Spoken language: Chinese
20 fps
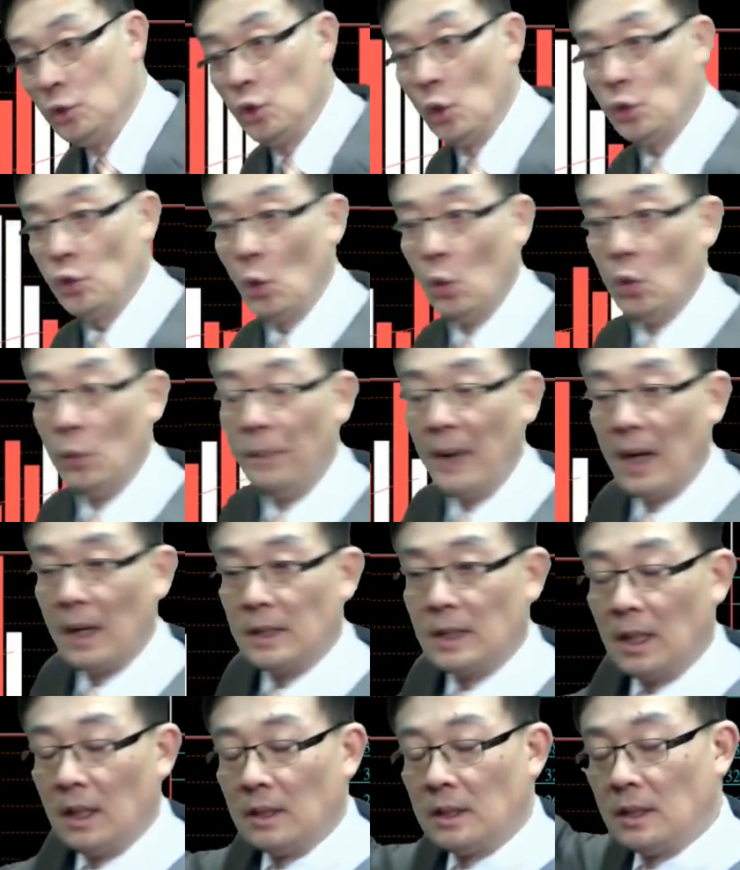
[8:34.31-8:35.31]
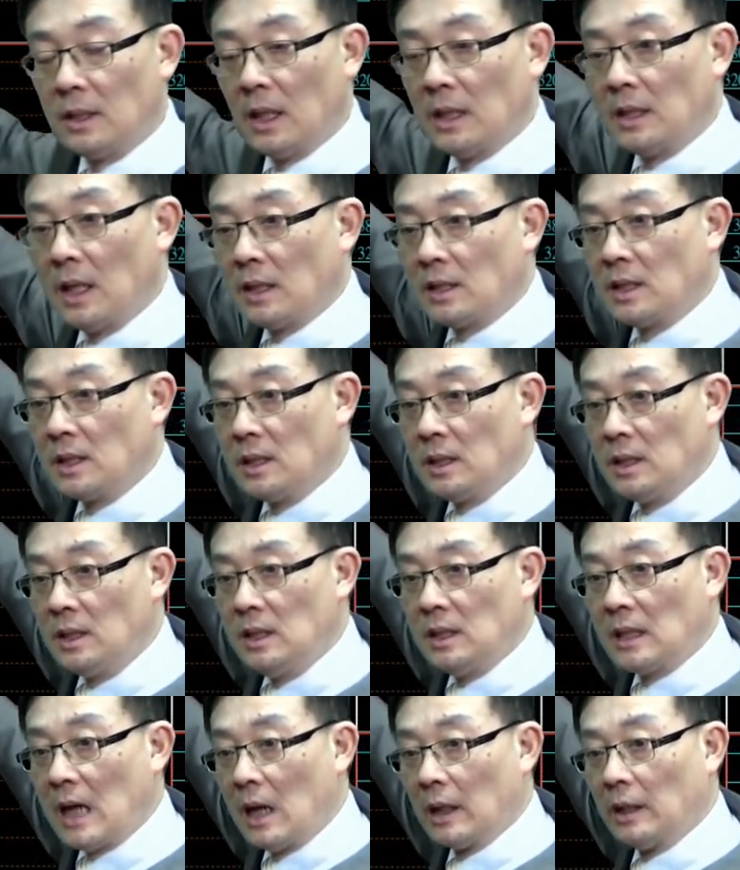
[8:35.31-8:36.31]
九九五八的这个这个像四
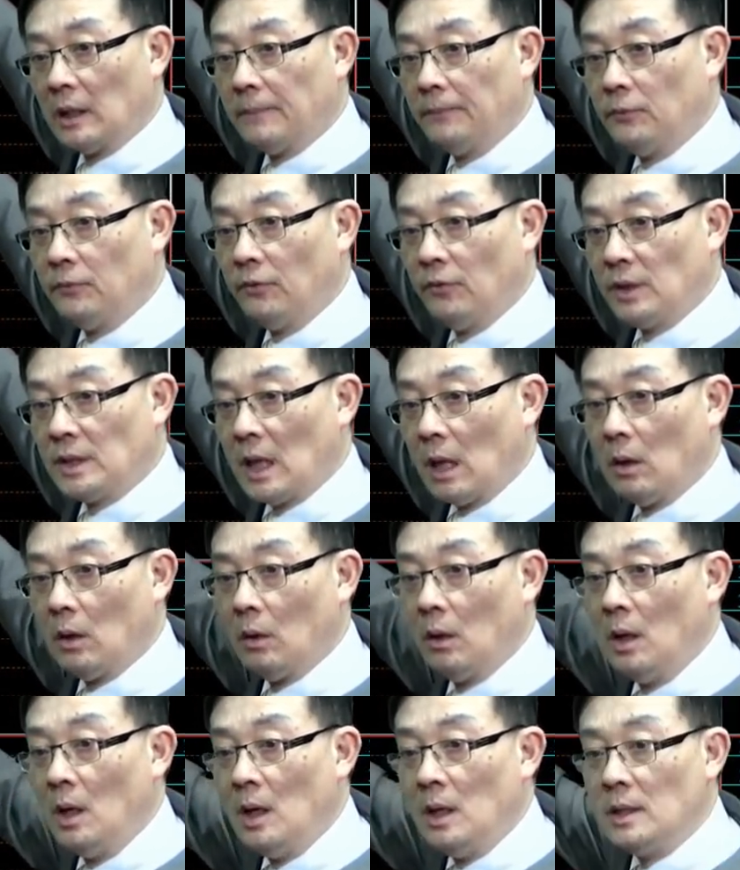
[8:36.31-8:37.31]
季钢的部分，我想啊，